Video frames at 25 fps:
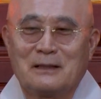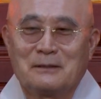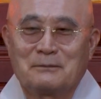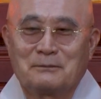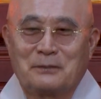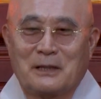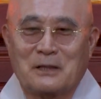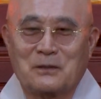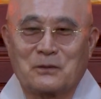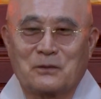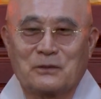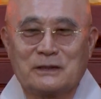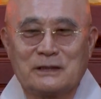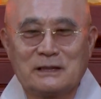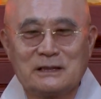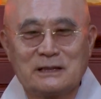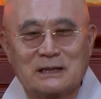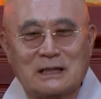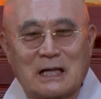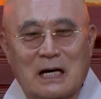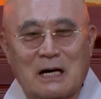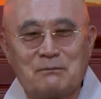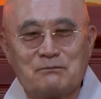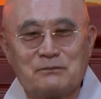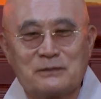바로 이
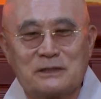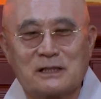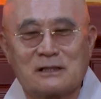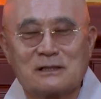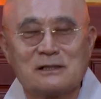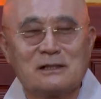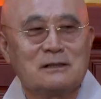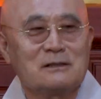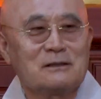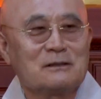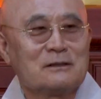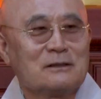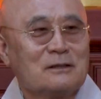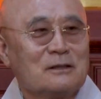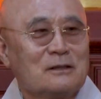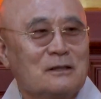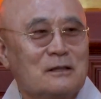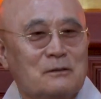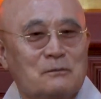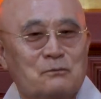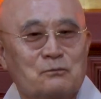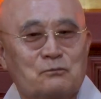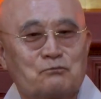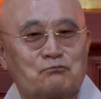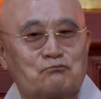감정을
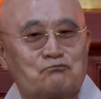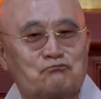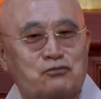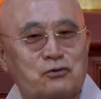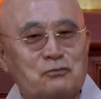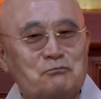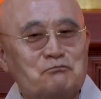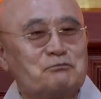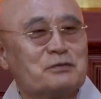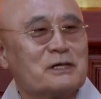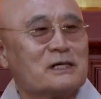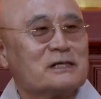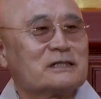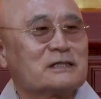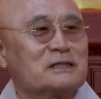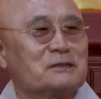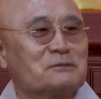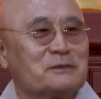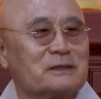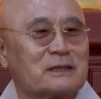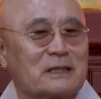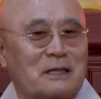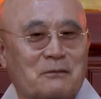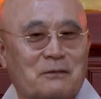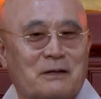
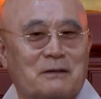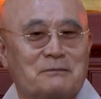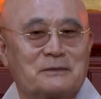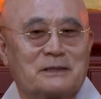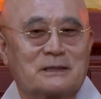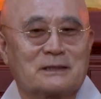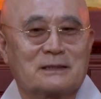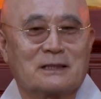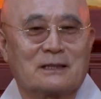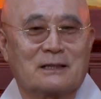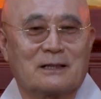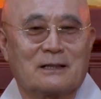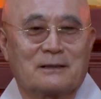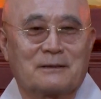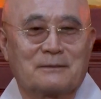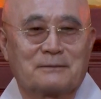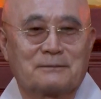분별심이라고 합니다.